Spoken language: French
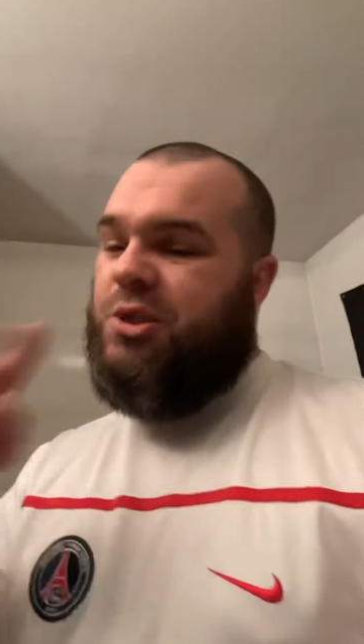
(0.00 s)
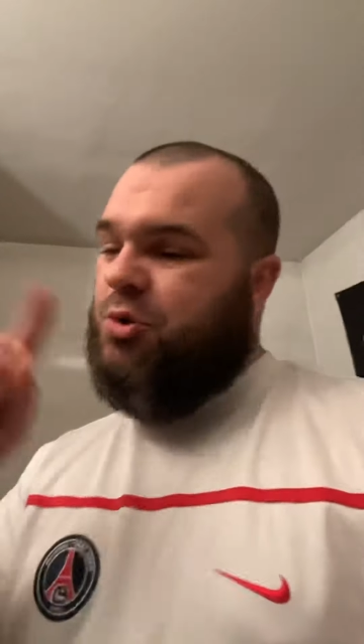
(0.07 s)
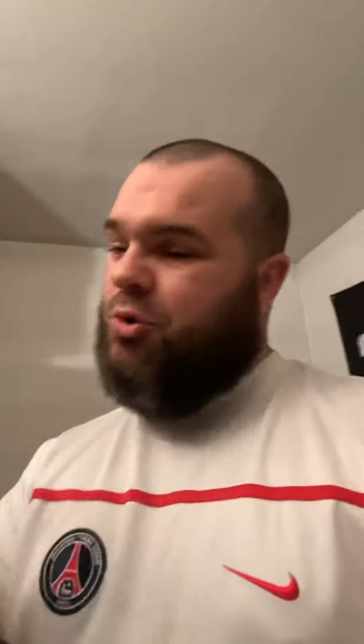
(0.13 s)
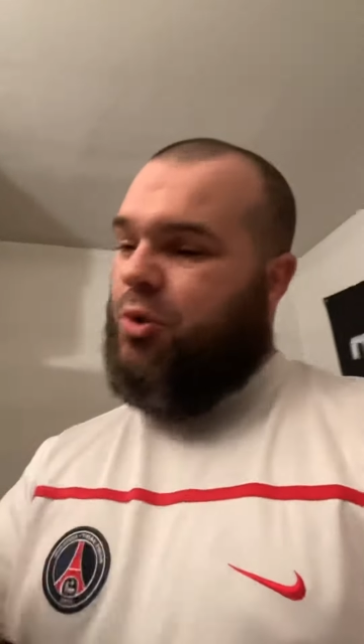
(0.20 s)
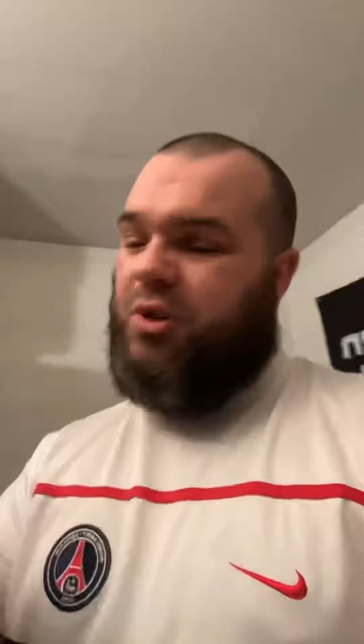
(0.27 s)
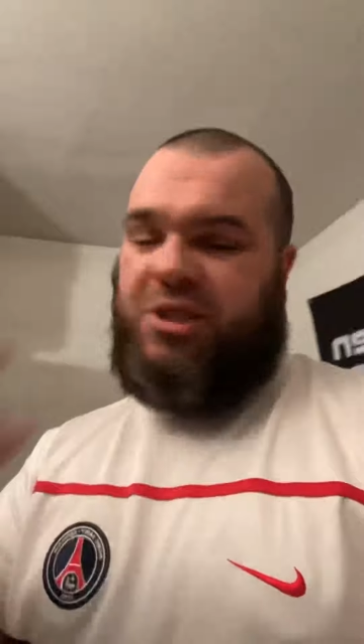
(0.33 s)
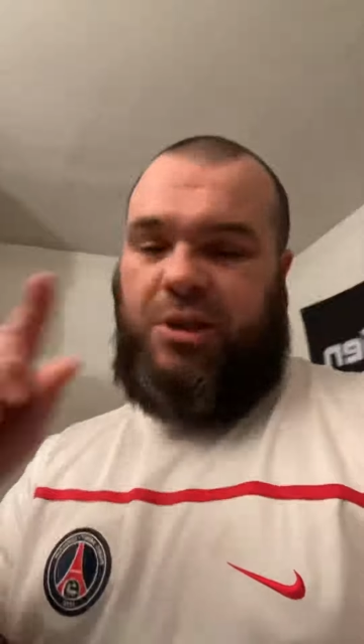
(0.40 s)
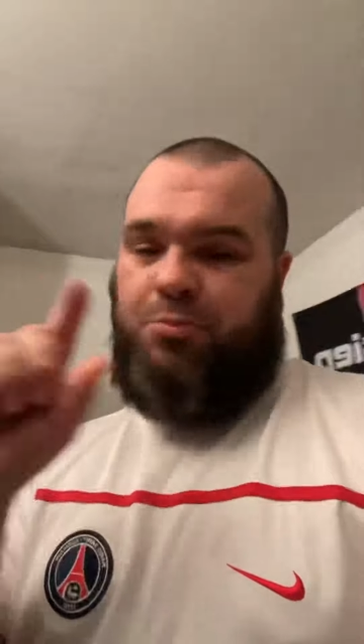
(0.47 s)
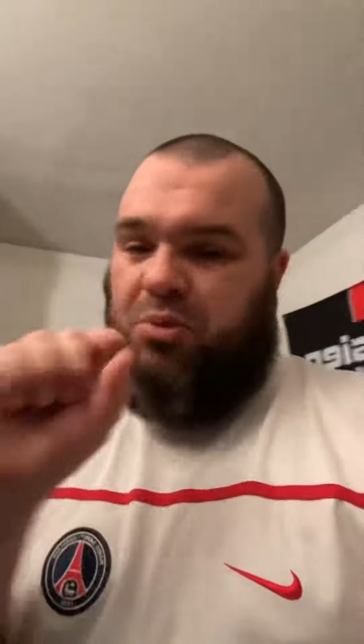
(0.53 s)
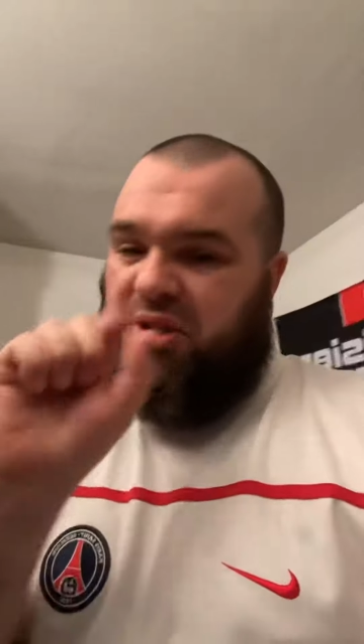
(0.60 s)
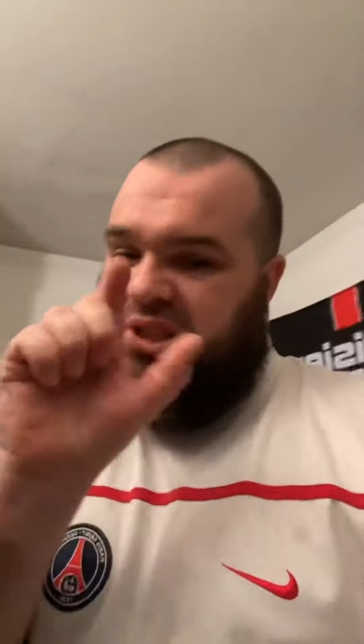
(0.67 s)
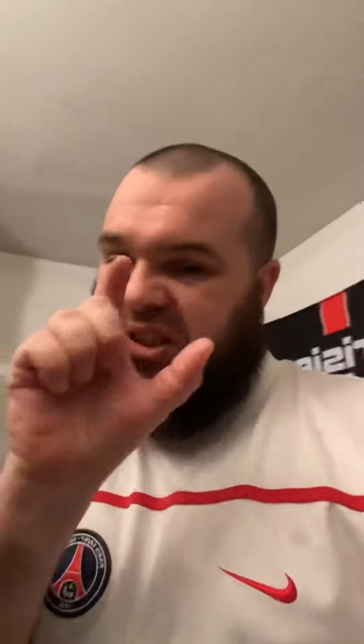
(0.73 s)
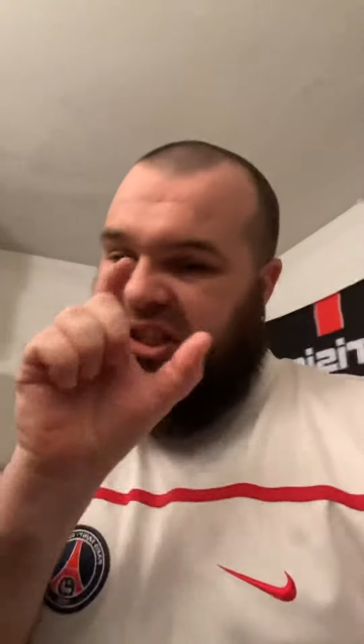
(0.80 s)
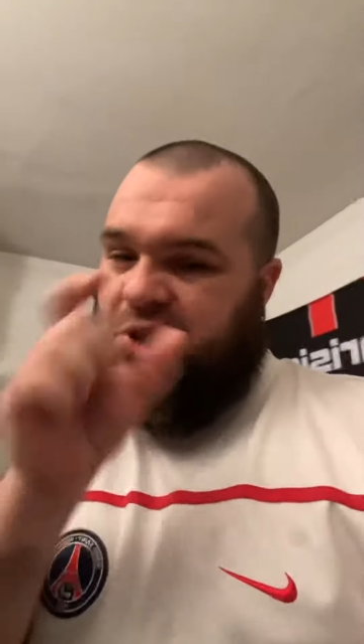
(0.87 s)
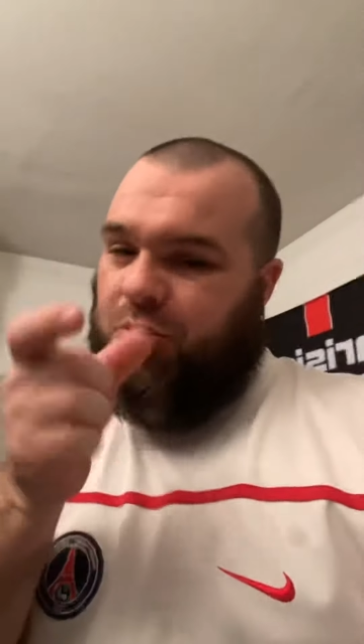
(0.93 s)
sur cette
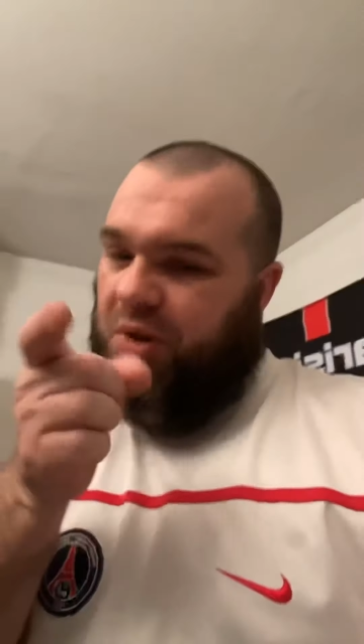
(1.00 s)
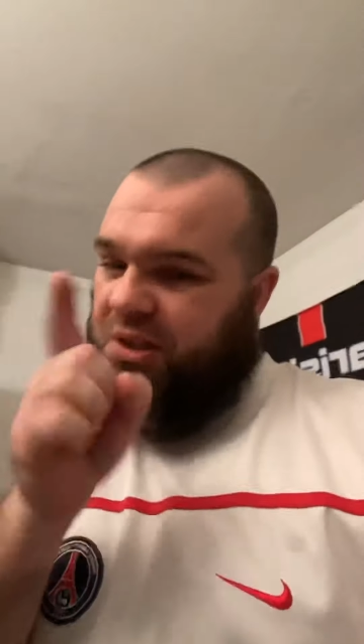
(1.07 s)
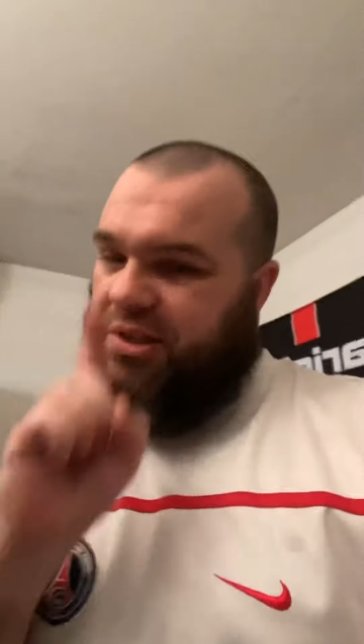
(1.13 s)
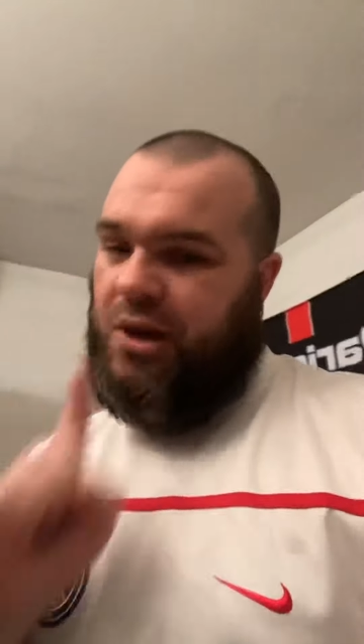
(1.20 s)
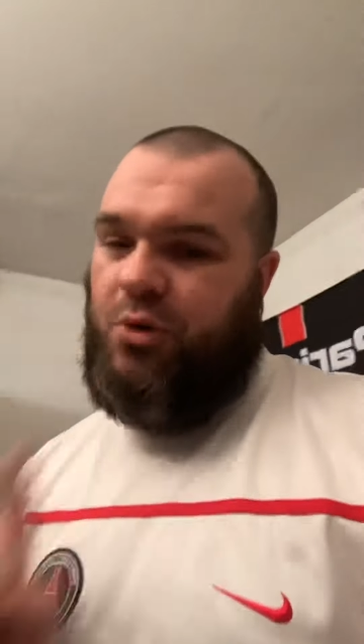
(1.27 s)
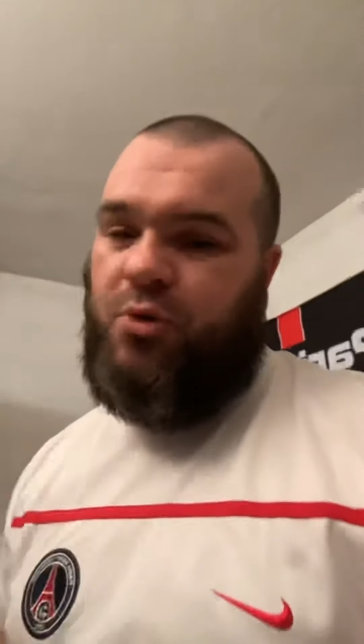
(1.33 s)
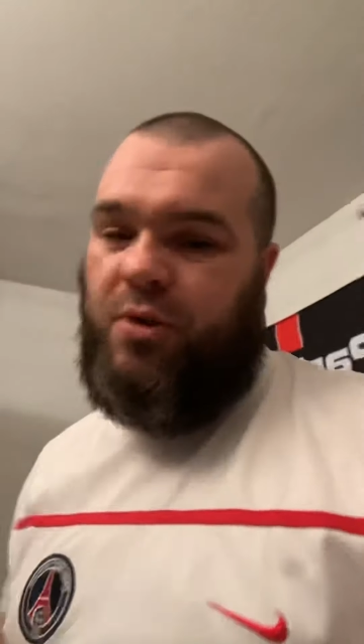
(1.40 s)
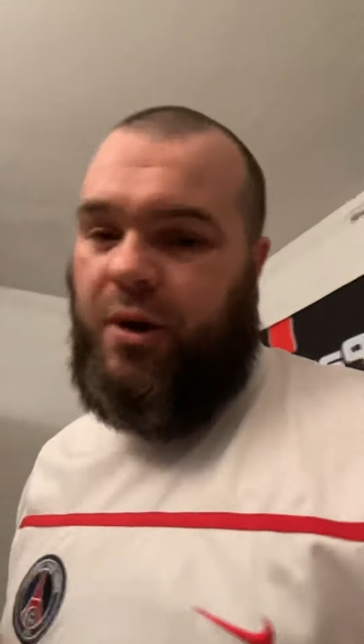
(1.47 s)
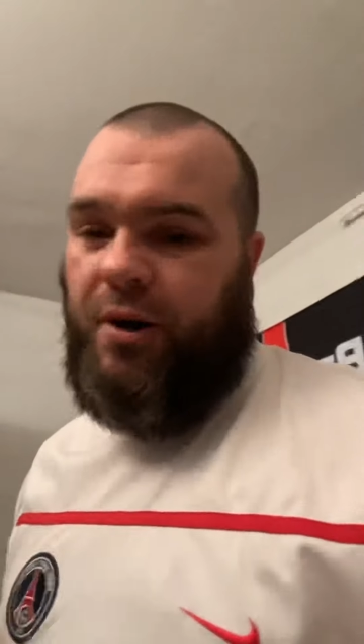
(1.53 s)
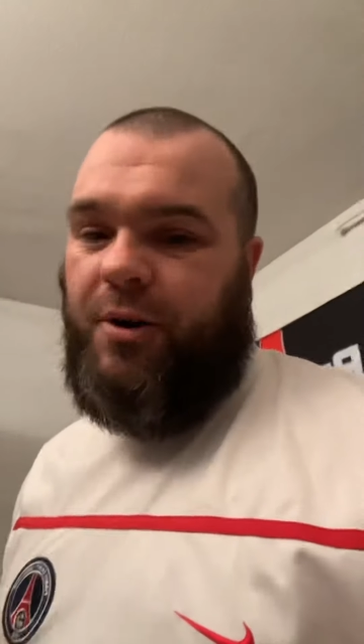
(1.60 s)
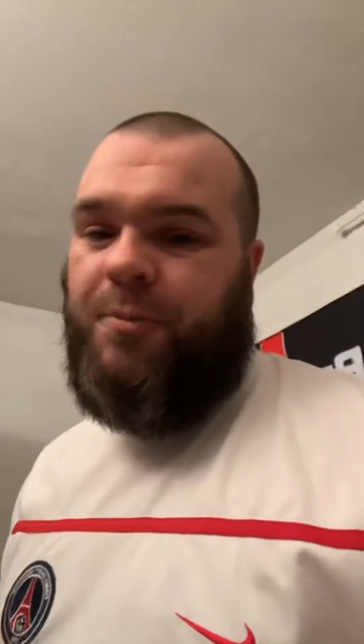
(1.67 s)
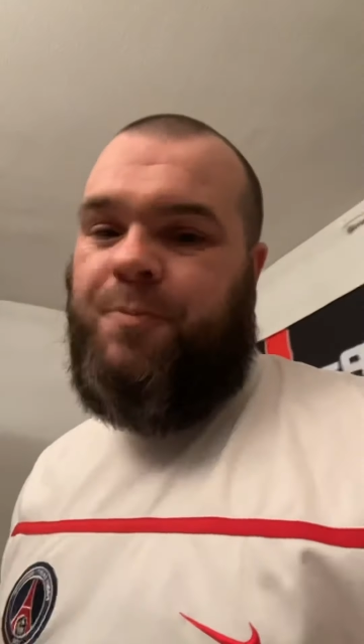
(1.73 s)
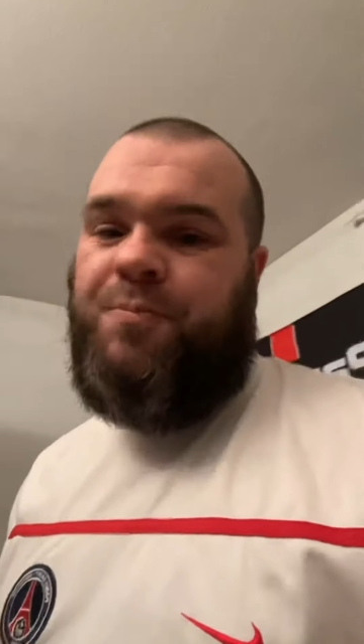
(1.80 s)
petite histoire qu'il y a eu là. Hein